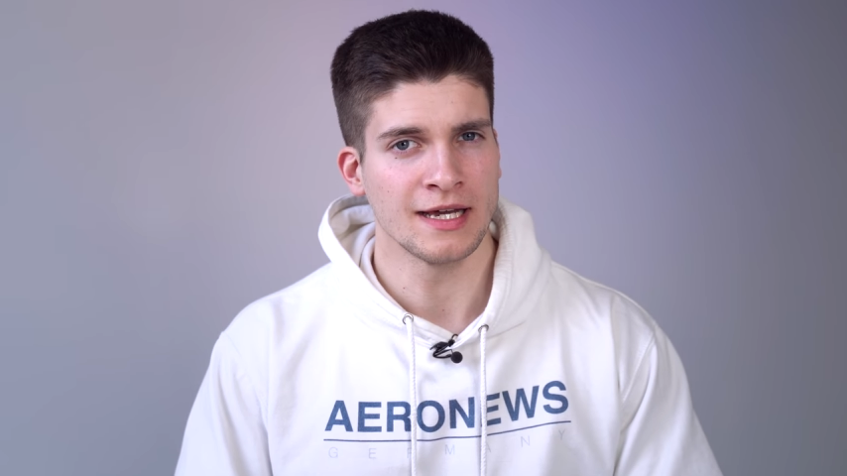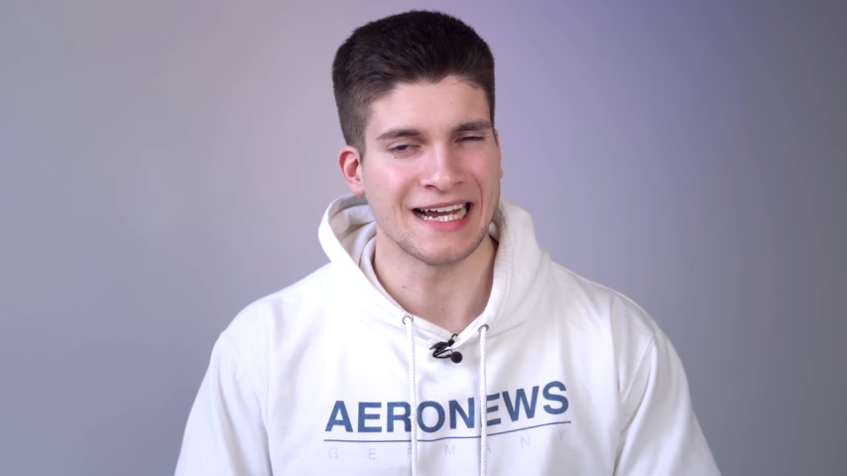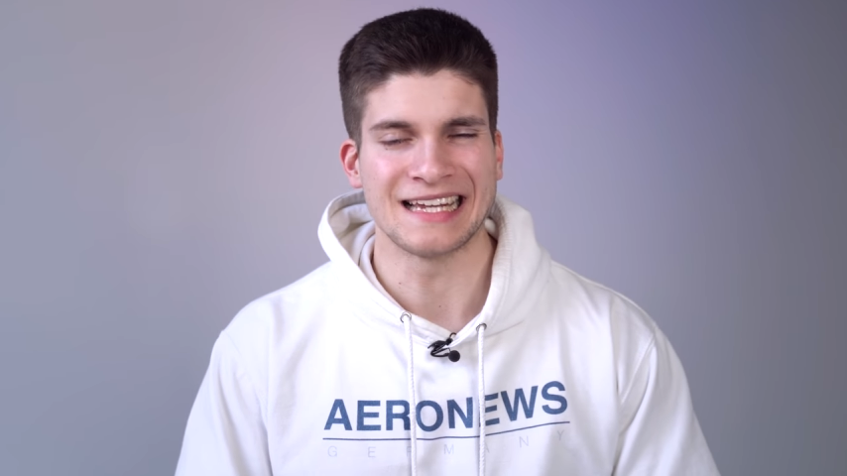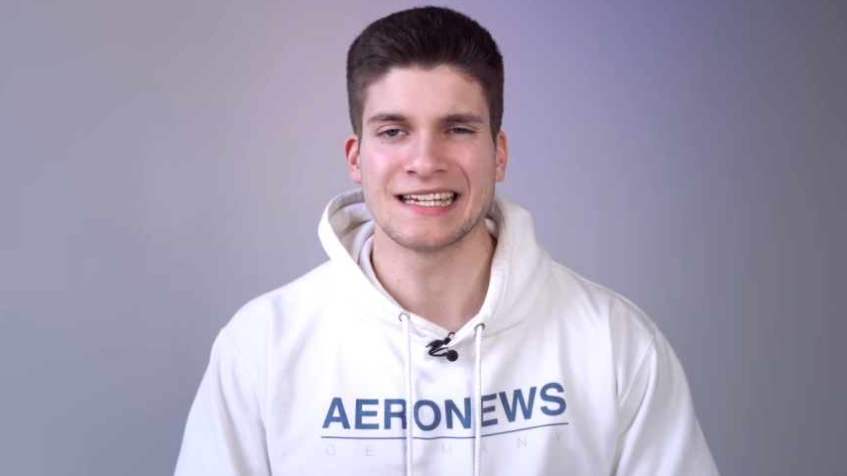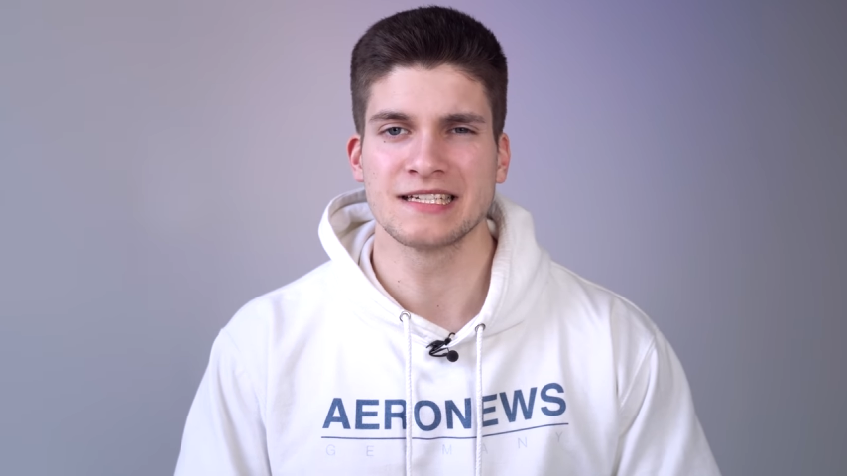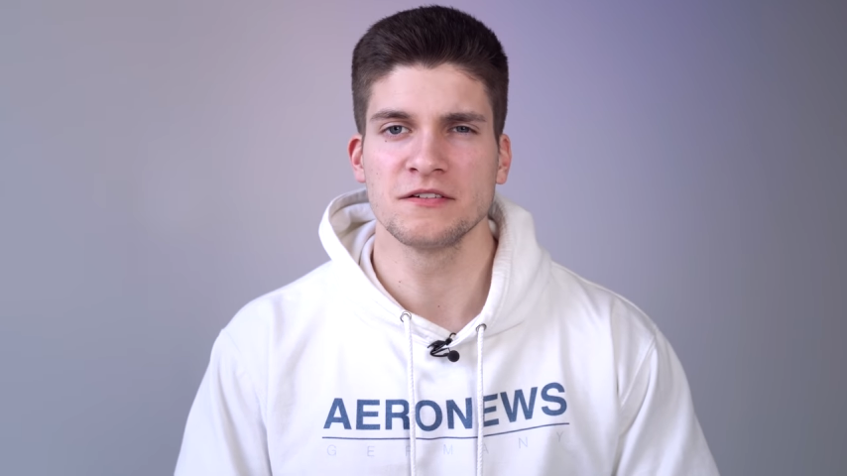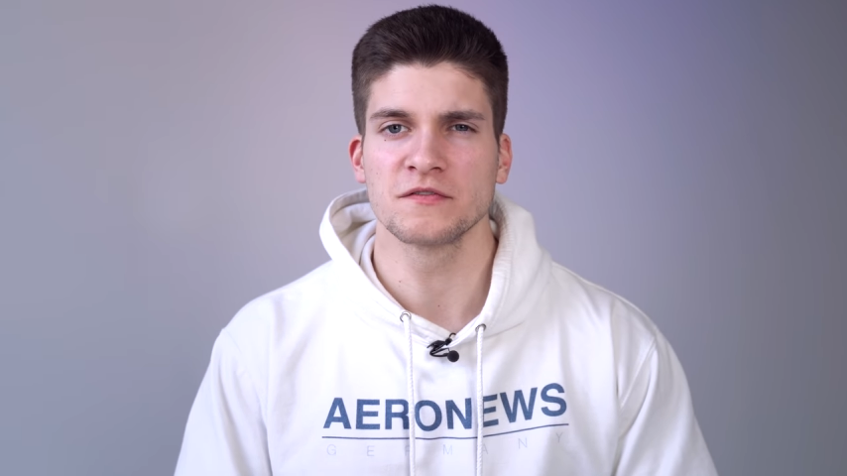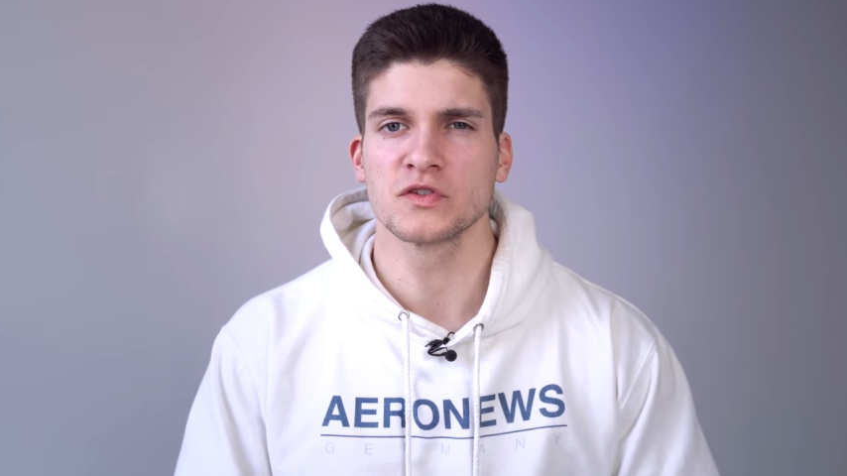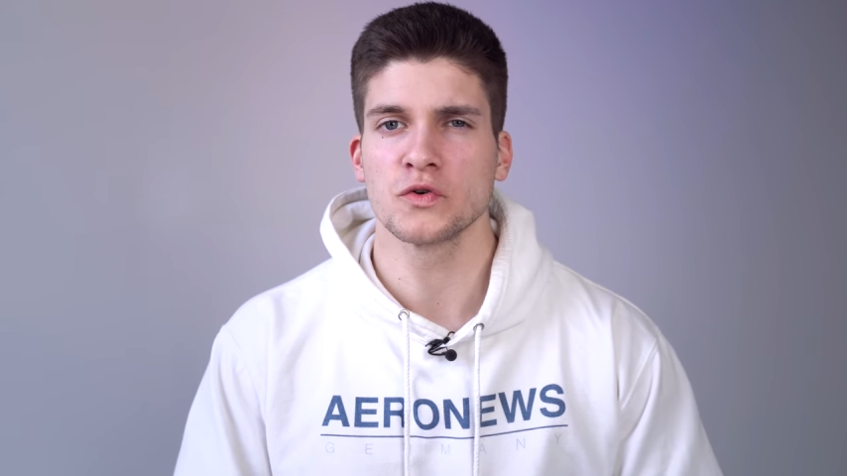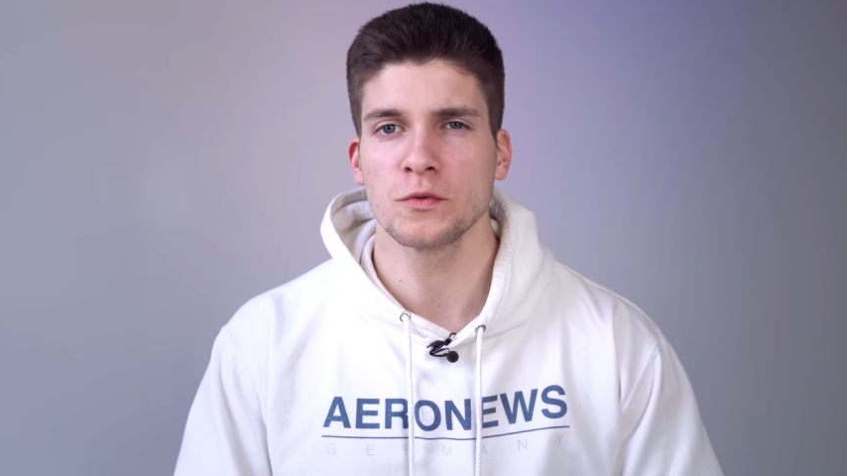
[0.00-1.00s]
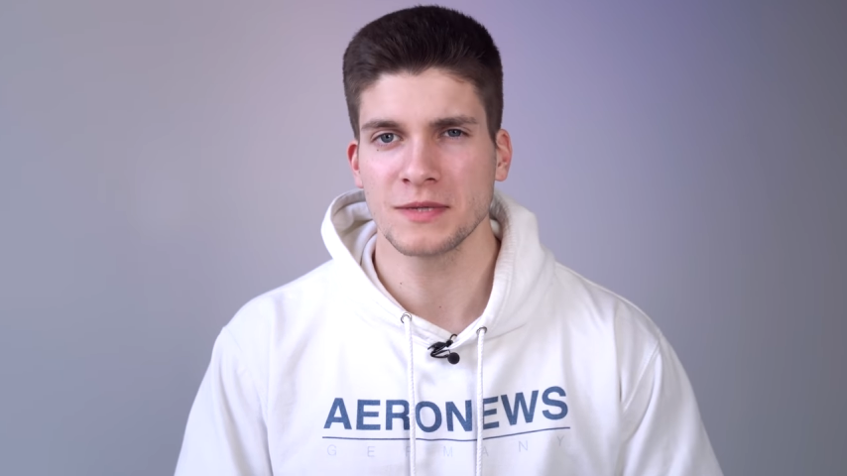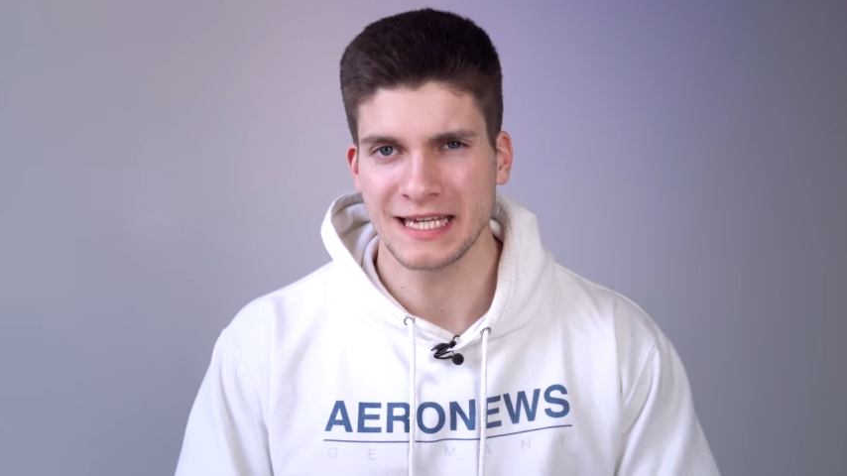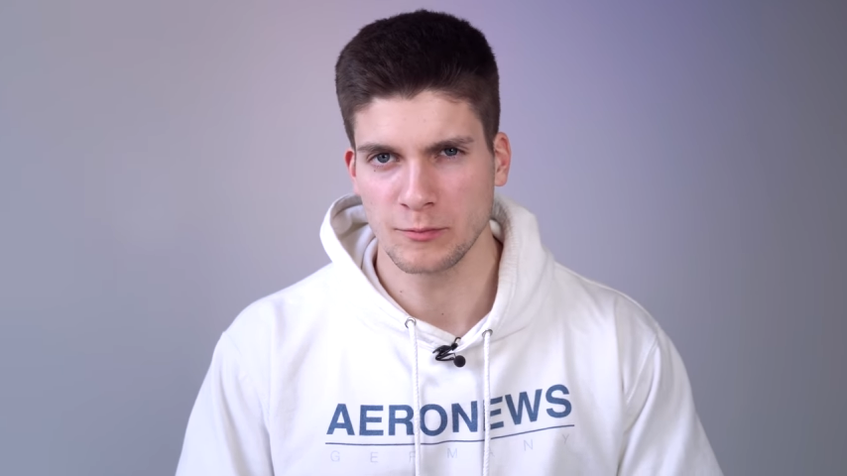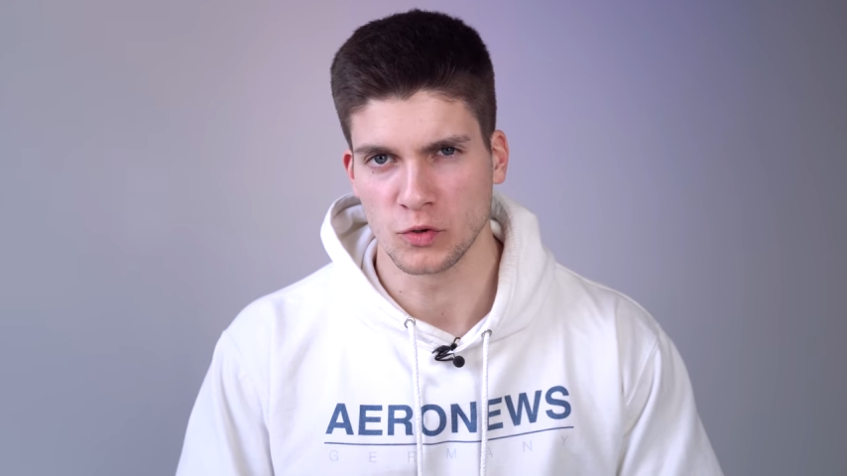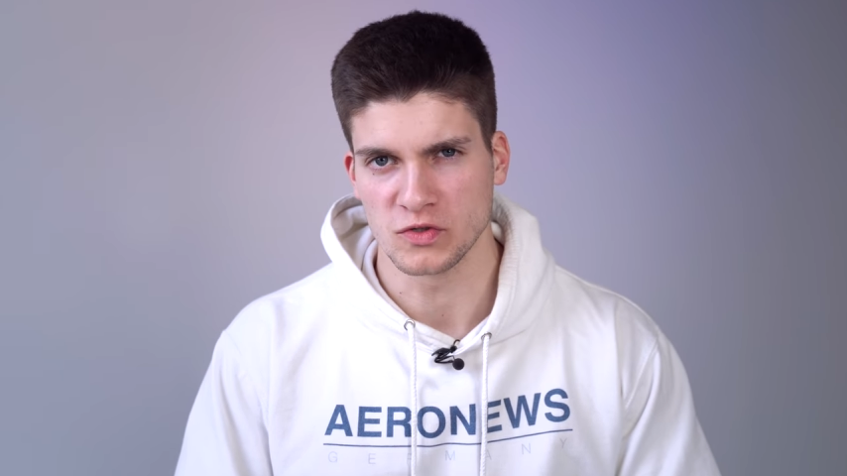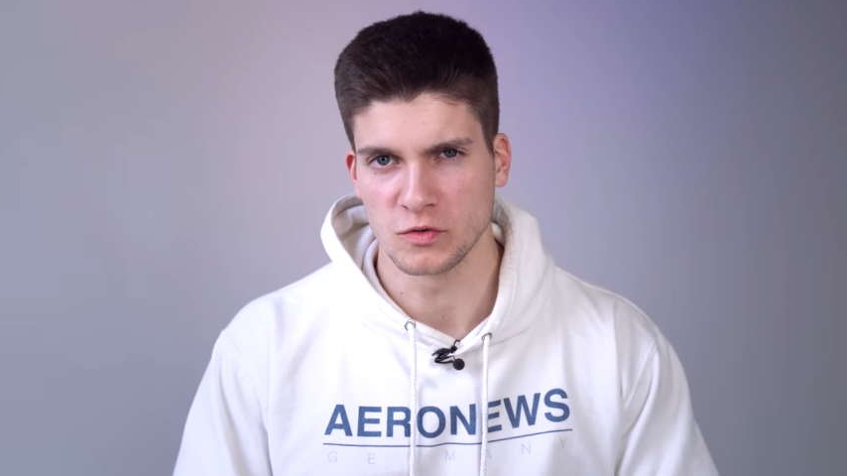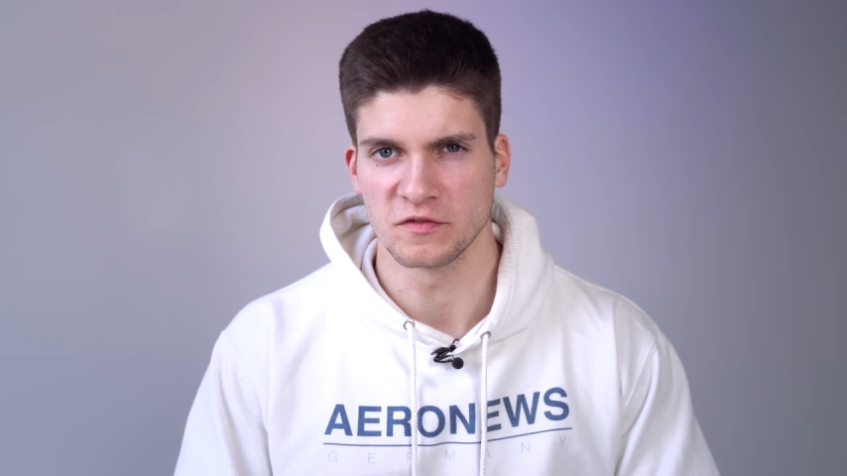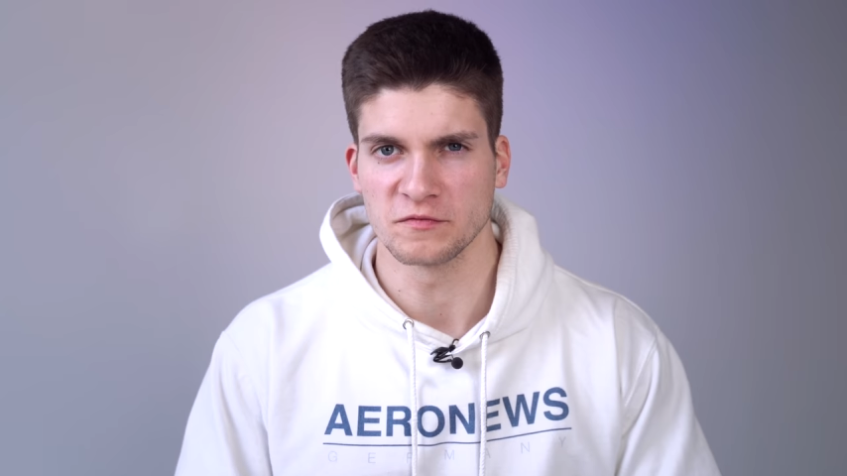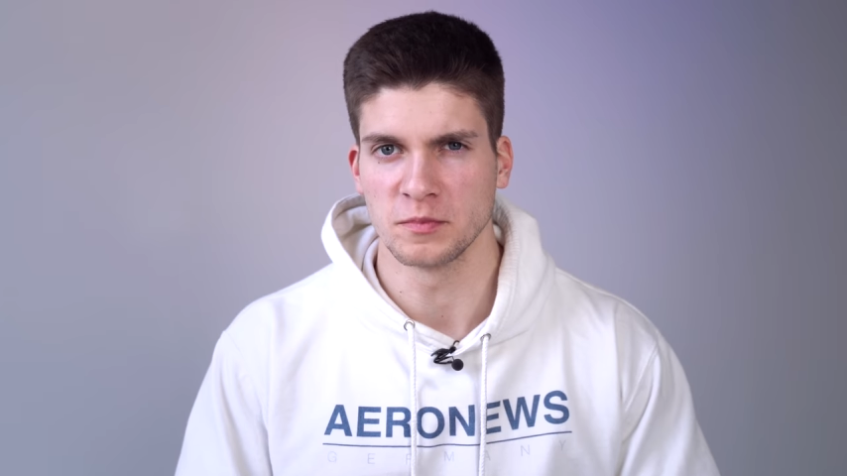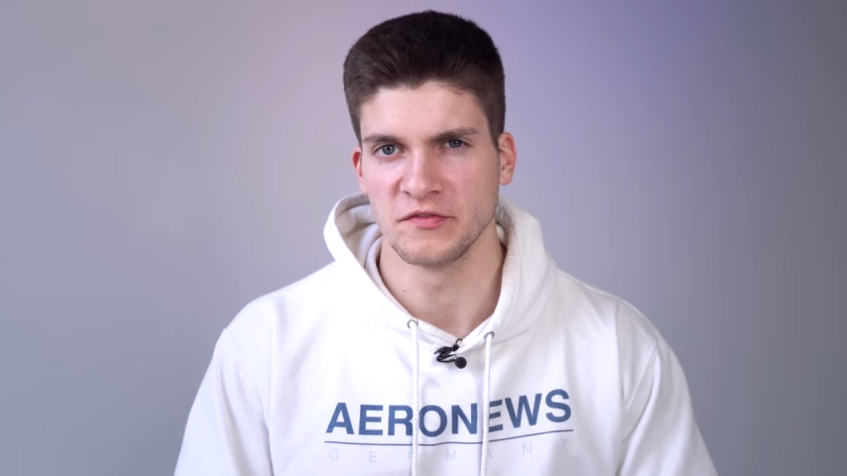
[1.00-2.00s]
relativ zur
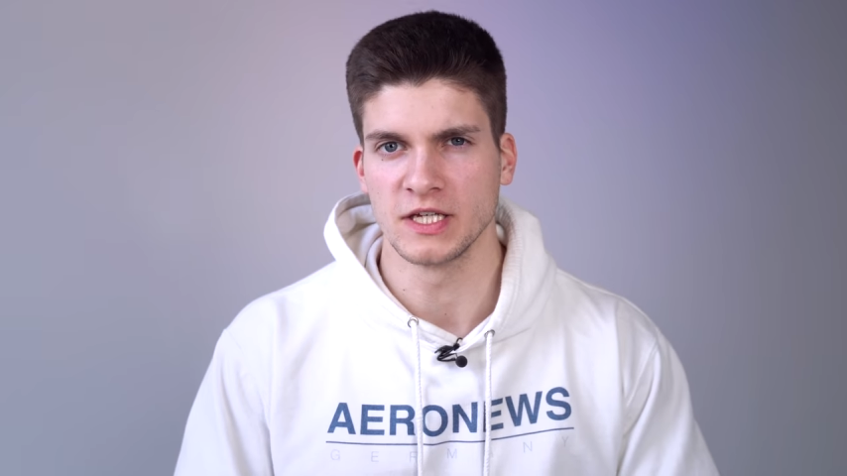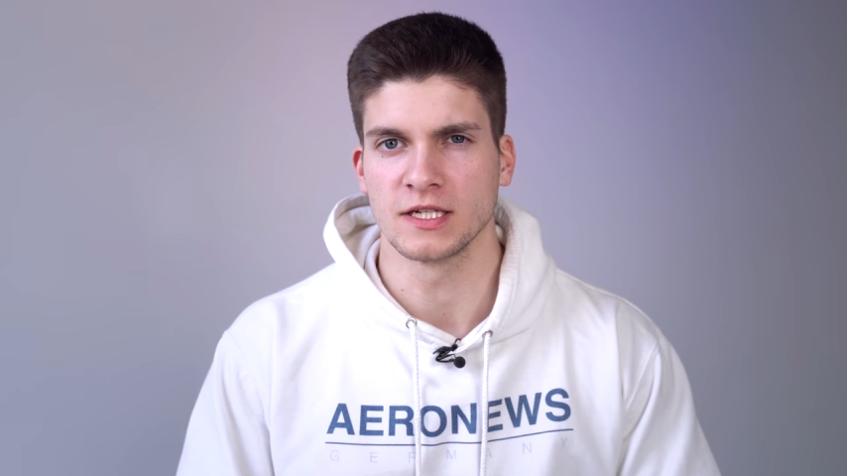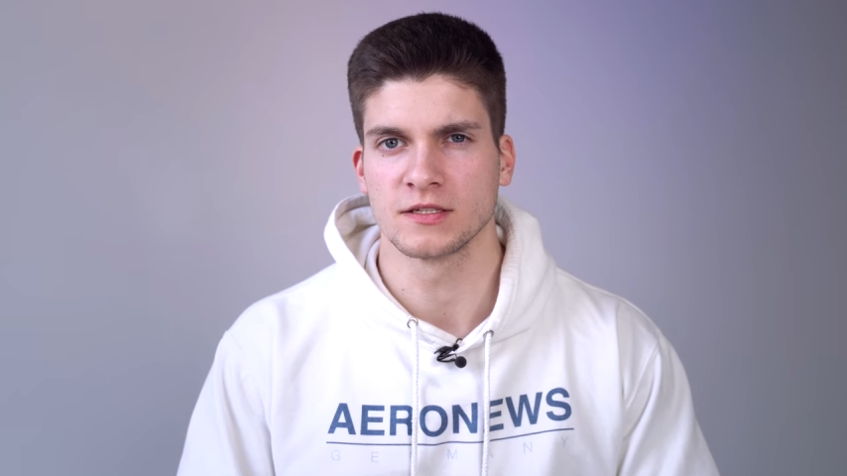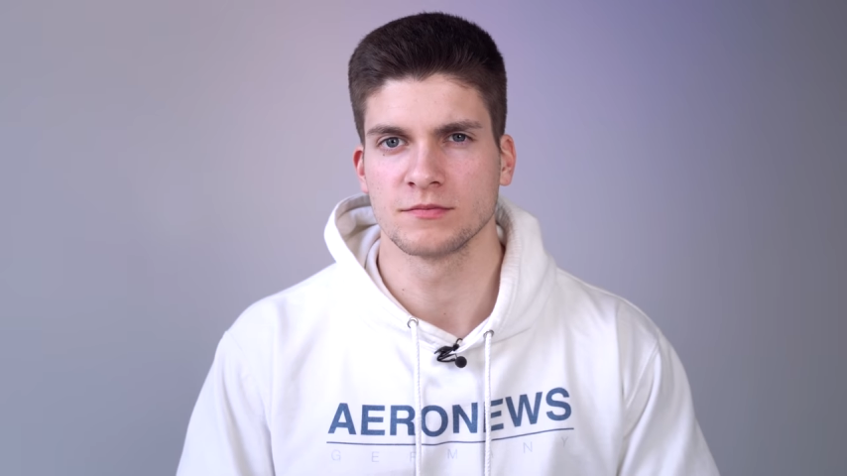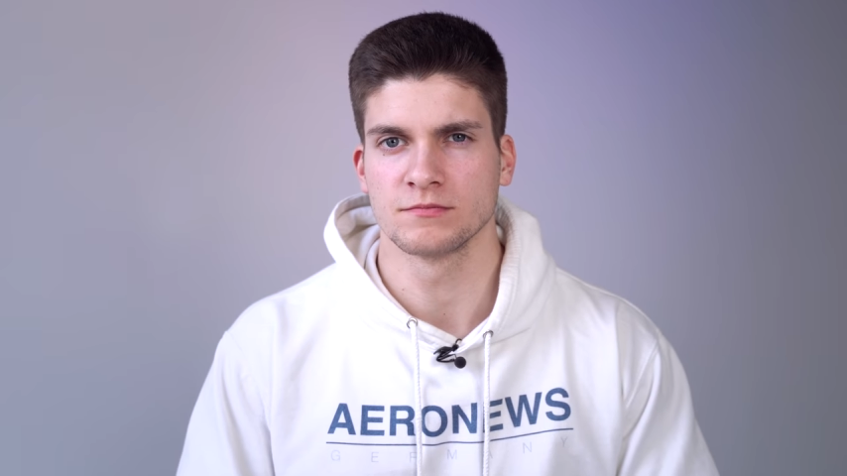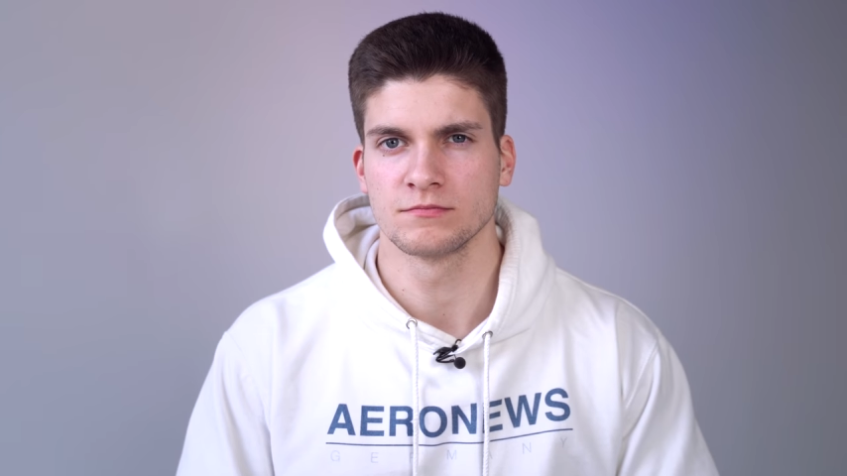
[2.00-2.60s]
Umgebungsluft bewegt.